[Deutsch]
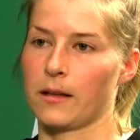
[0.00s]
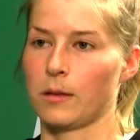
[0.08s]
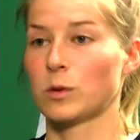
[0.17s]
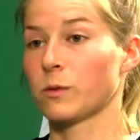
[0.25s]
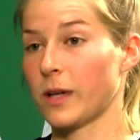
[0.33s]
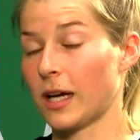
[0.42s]
Da
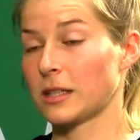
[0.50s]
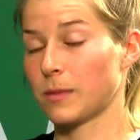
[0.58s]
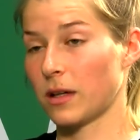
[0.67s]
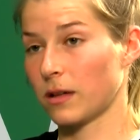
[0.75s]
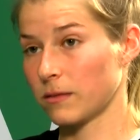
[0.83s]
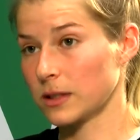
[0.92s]
müssen wir
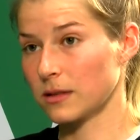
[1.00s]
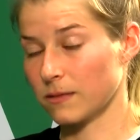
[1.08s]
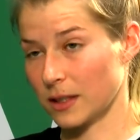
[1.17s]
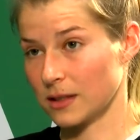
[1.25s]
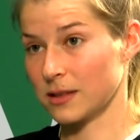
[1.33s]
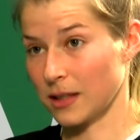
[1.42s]
erstmal wissen,
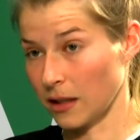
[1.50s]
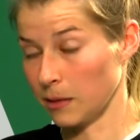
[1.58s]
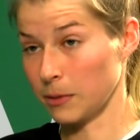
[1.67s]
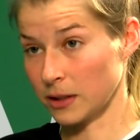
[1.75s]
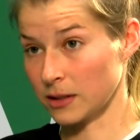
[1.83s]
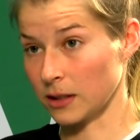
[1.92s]
was ist dein
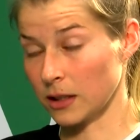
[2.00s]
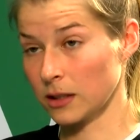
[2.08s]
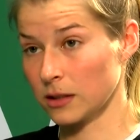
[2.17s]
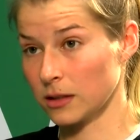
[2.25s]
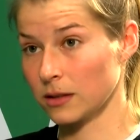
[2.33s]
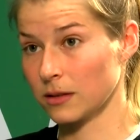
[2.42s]
Lieblingsgericht?